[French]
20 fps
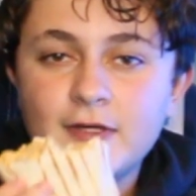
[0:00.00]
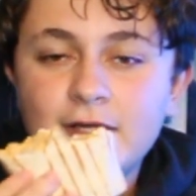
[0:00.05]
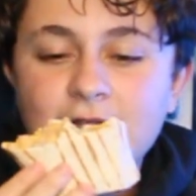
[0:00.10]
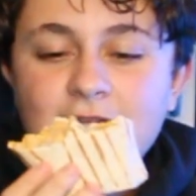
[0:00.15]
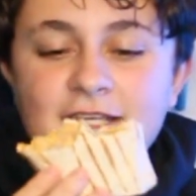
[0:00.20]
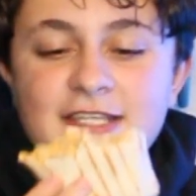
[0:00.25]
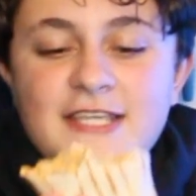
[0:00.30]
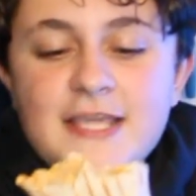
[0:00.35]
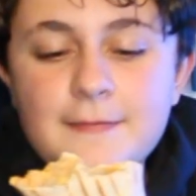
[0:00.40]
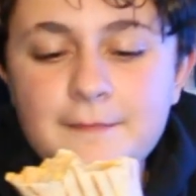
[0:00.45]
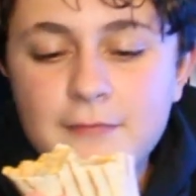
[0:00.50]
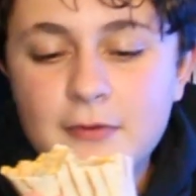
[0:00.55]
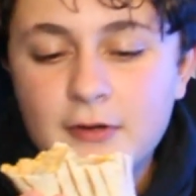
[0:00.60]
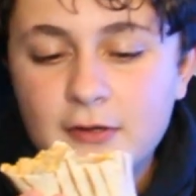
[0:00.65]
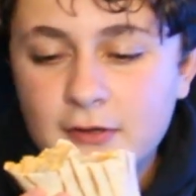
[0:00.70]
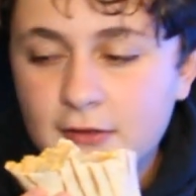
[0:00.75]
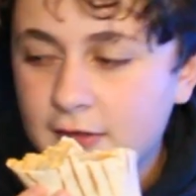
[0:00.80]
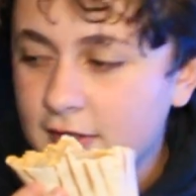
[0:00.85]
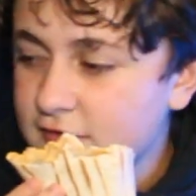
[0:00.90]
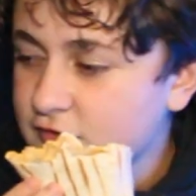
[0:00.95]
L'équipe,
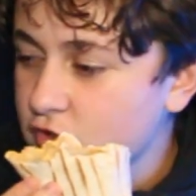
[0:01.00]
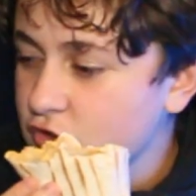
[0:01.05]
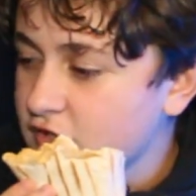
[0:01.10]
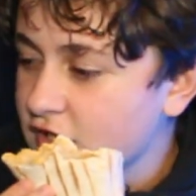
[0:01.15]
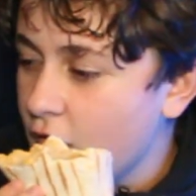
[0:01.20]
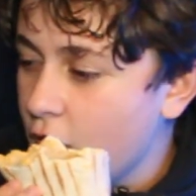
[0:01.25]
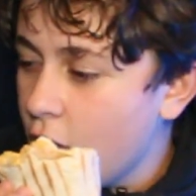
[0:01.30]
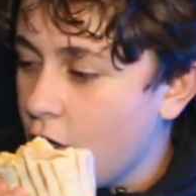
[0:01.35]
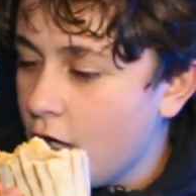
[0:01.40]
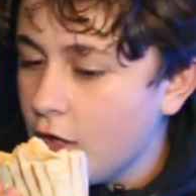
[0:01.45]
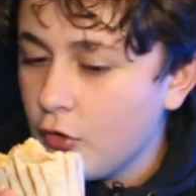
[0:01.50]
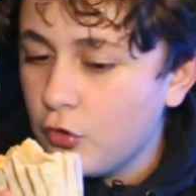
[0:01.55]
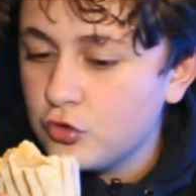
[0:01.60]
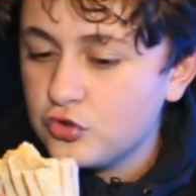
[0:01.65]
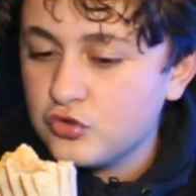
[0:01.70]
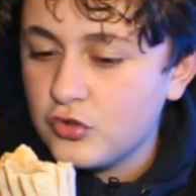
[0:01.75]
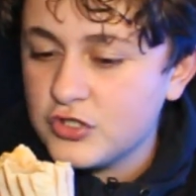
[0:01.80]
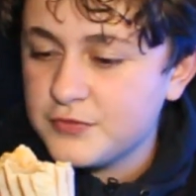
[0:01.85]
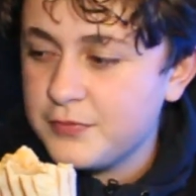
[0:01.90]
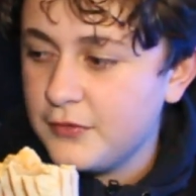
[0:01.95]
est-ce que ça, en un coup,
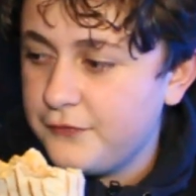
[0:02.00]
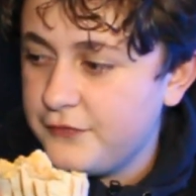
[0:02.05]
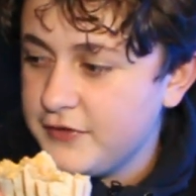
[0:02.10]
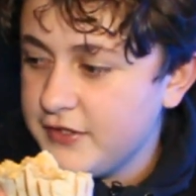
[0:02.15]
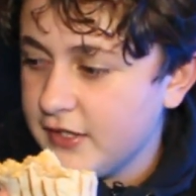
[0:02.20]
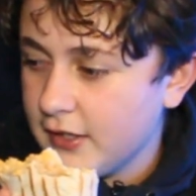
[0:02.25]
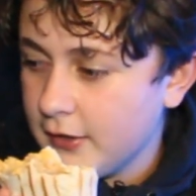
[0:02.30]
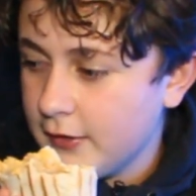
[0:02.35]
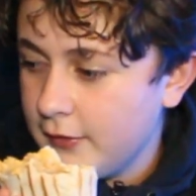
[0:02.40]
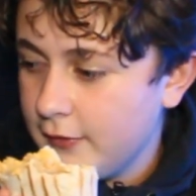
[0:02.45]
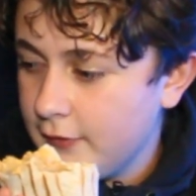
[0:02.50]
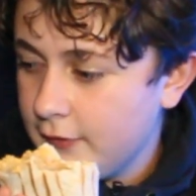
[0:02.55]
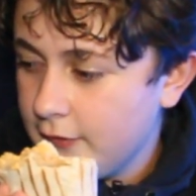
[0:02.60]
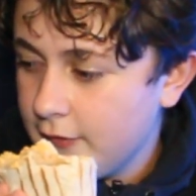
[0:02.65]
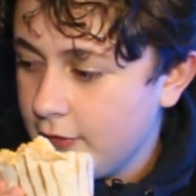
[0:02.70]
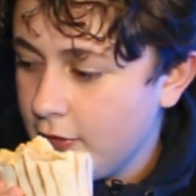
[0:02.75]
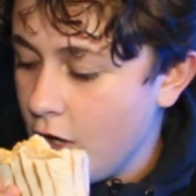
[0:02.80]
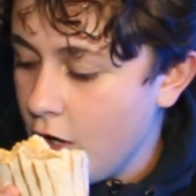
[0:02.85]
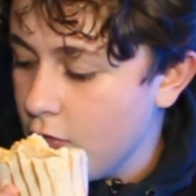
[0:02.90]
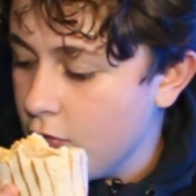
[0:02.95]
tu crois que je peux le finir
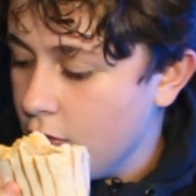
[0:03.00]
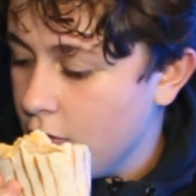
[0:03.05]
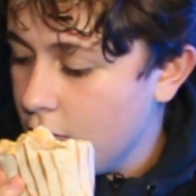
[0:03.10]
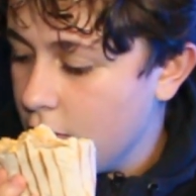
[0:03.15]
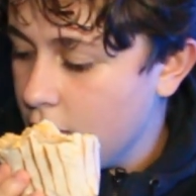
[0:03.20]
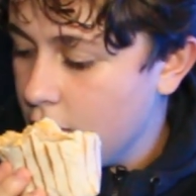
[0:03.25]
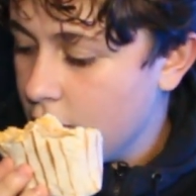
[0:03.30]
Oh